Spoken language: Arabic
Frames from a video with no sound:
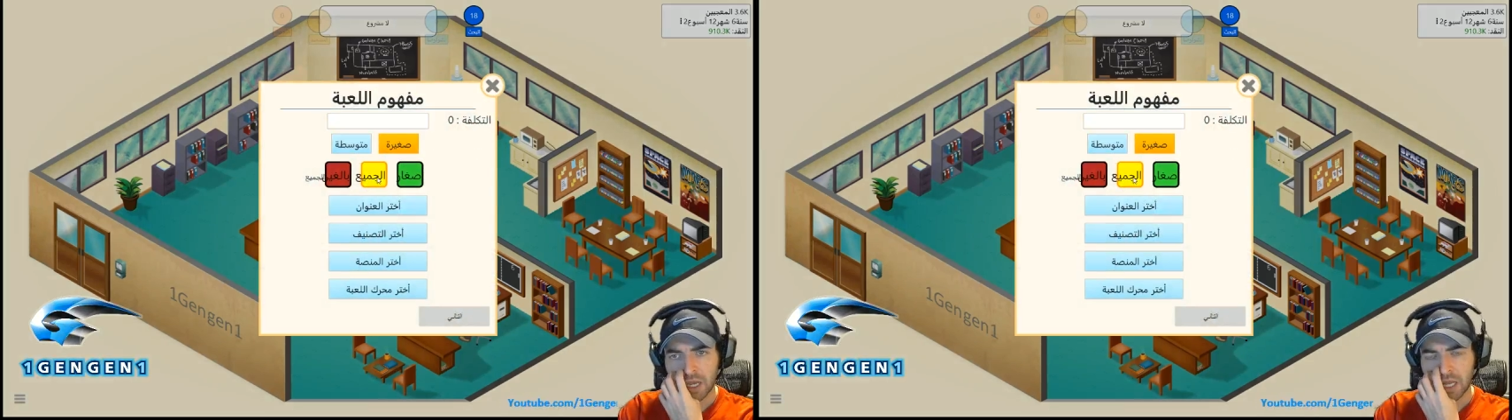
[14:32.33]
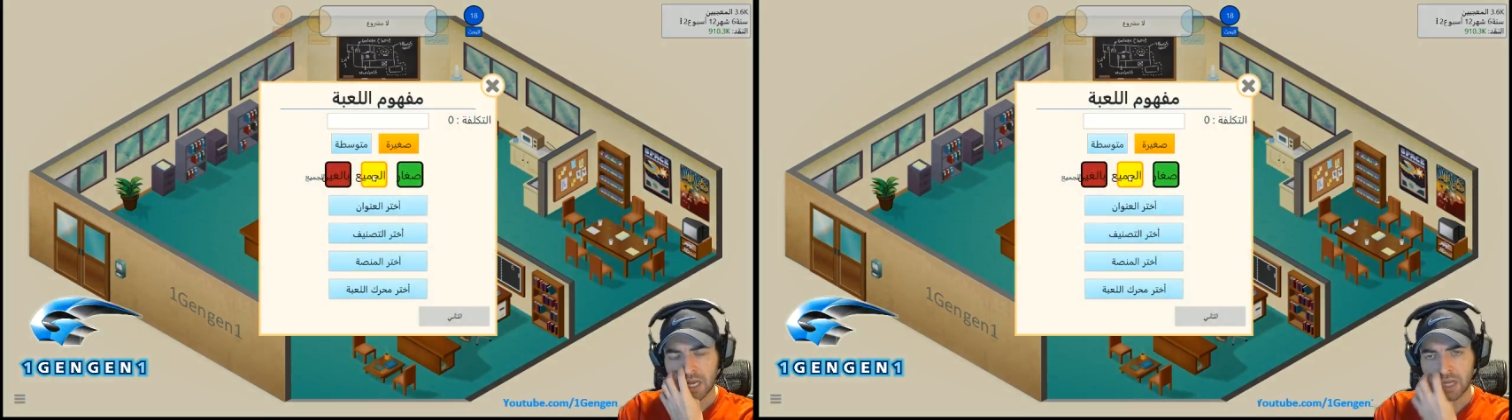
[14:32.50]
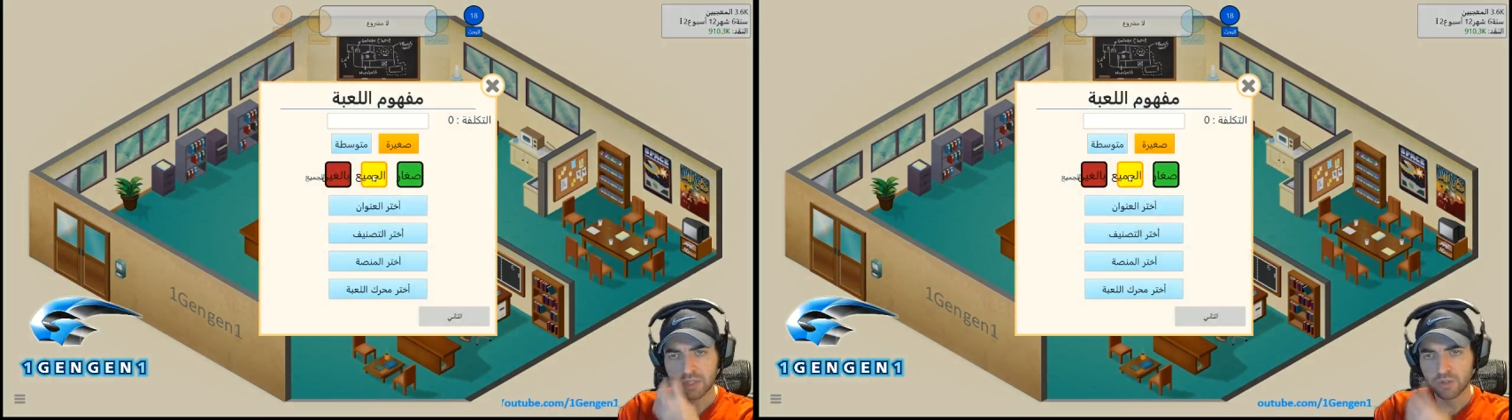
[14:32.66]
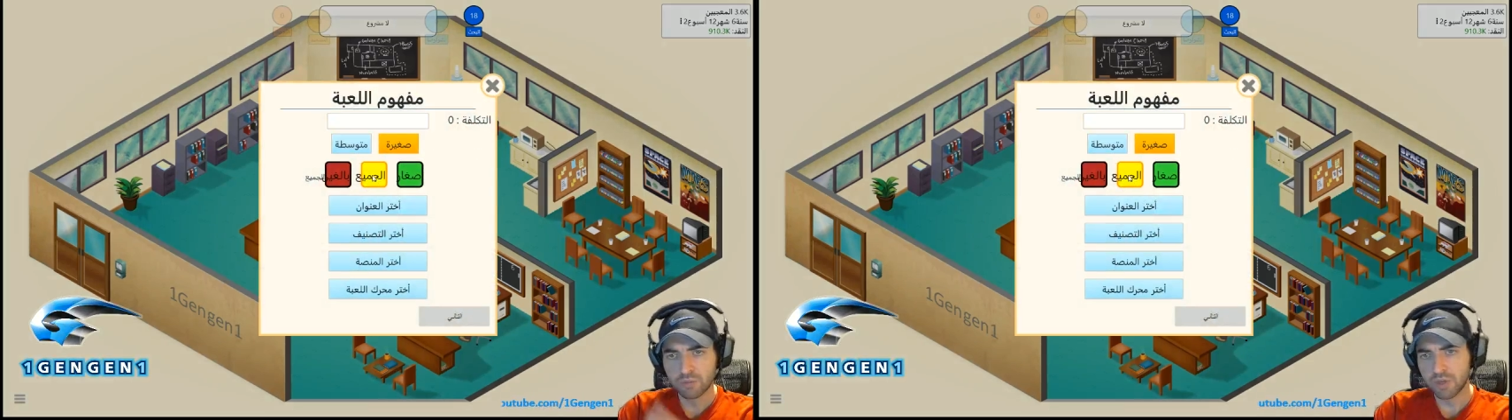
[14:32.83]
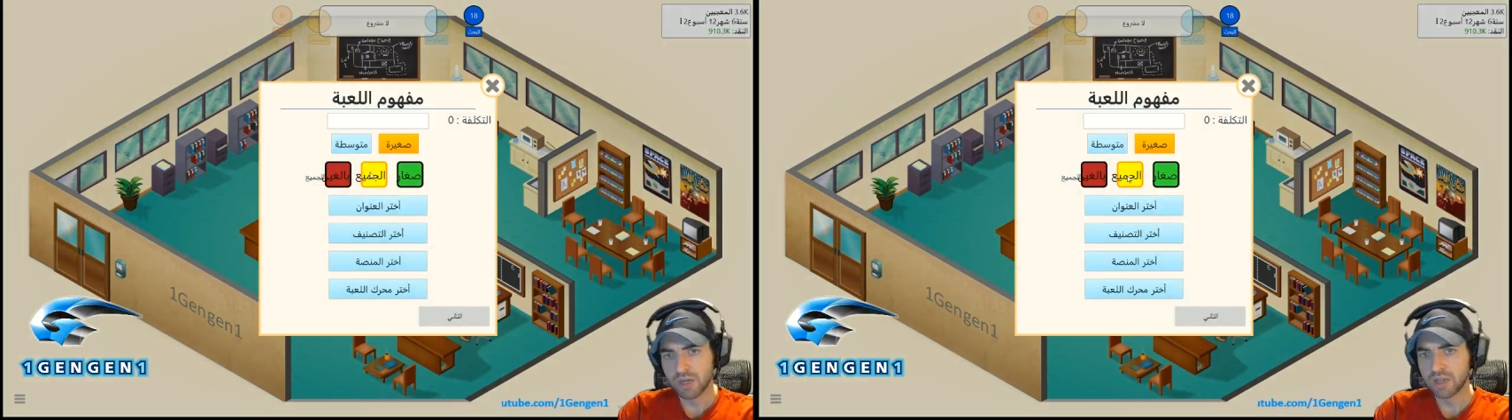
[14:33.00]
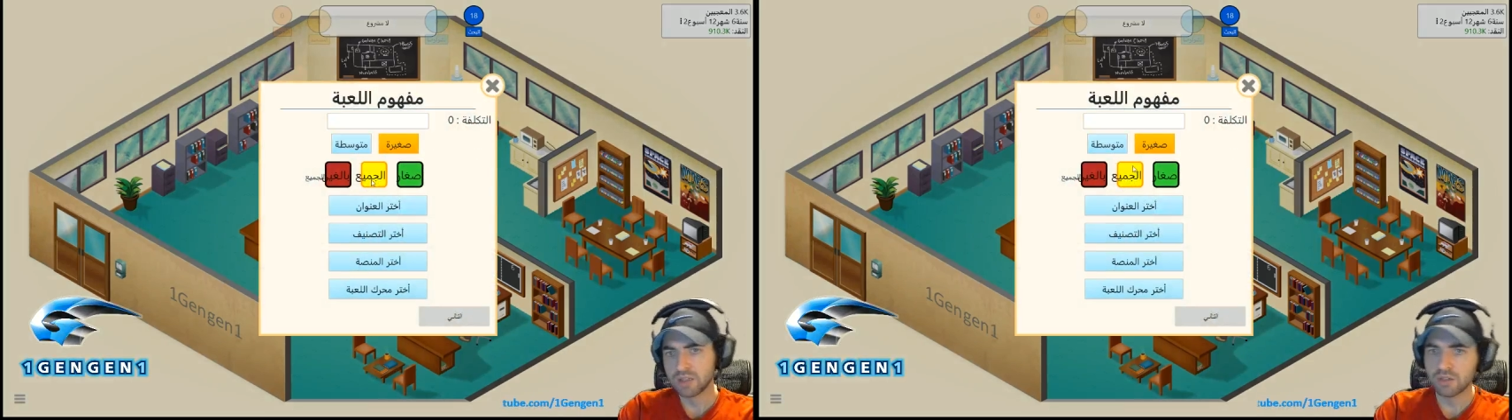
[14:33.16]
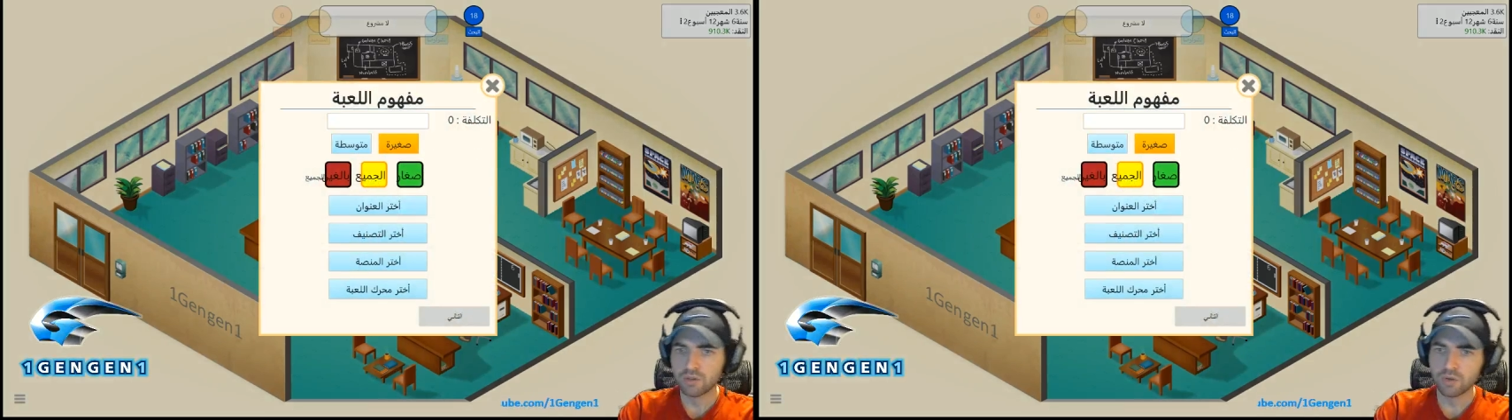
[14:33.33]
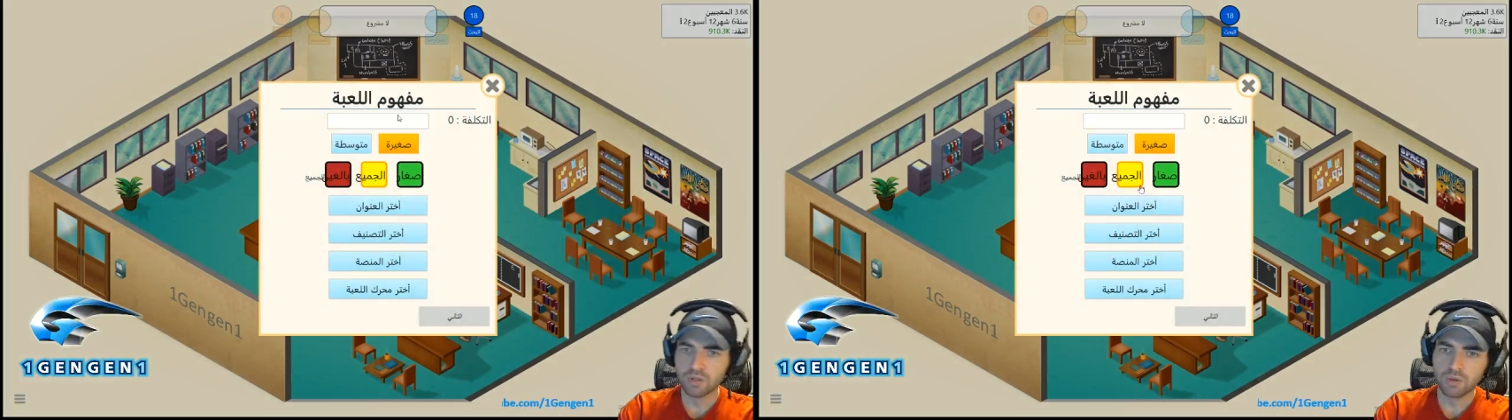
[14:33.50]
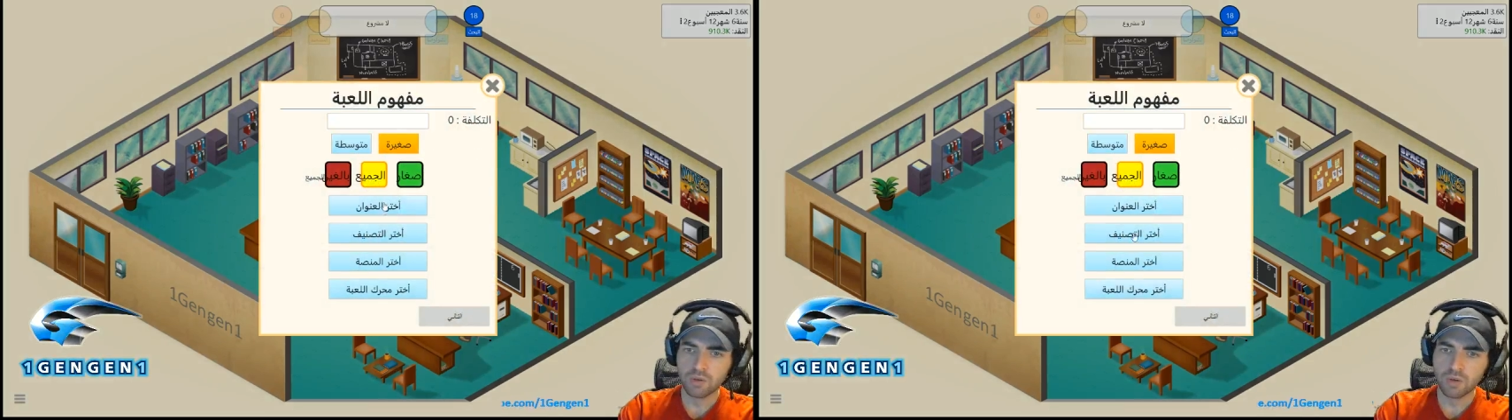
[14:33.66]
على السوبر
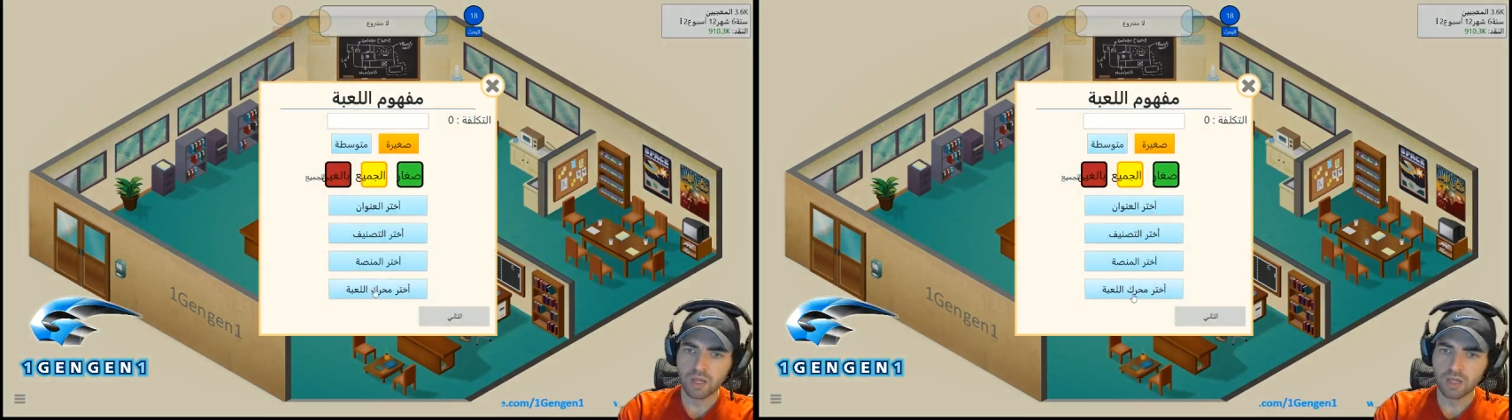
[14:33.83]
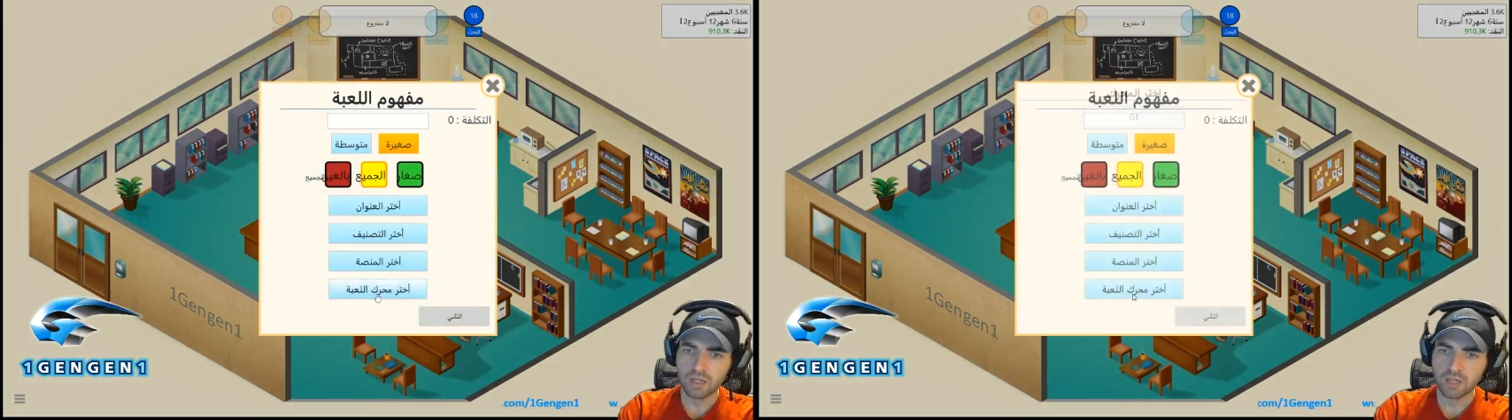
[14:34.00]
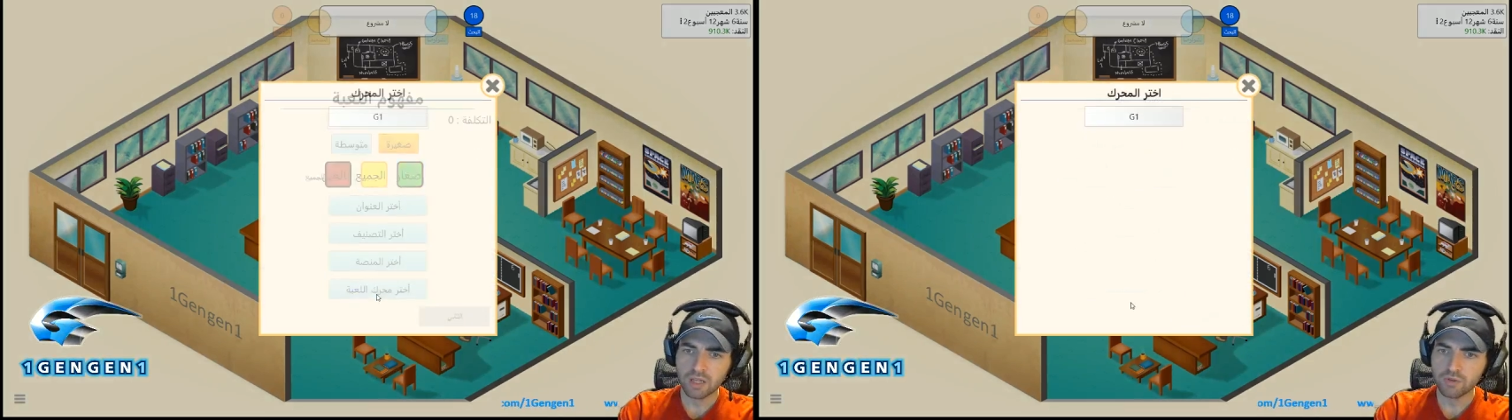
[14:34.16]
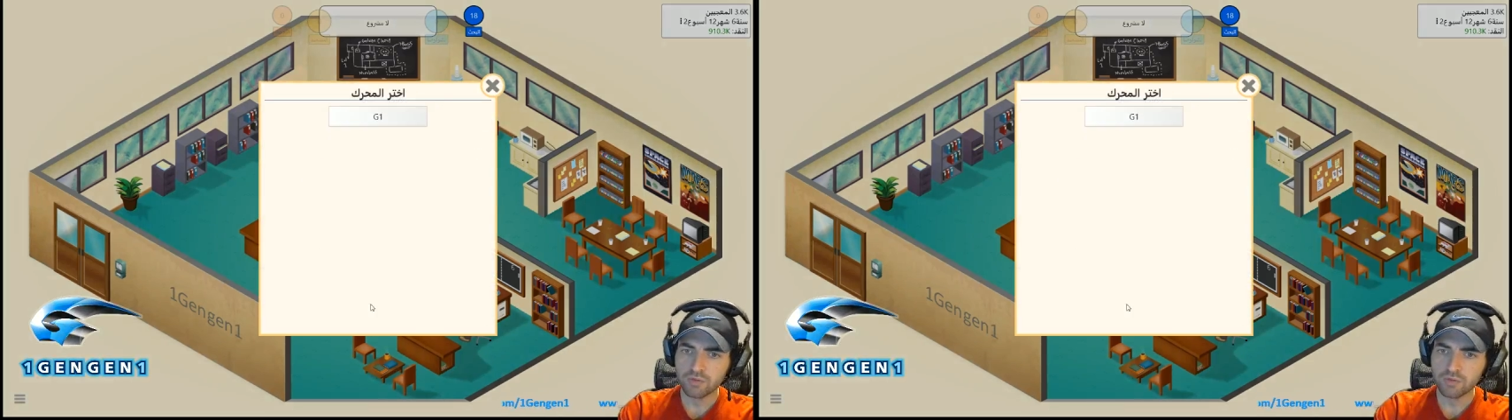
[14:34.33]
نينتندو اتوقع تعال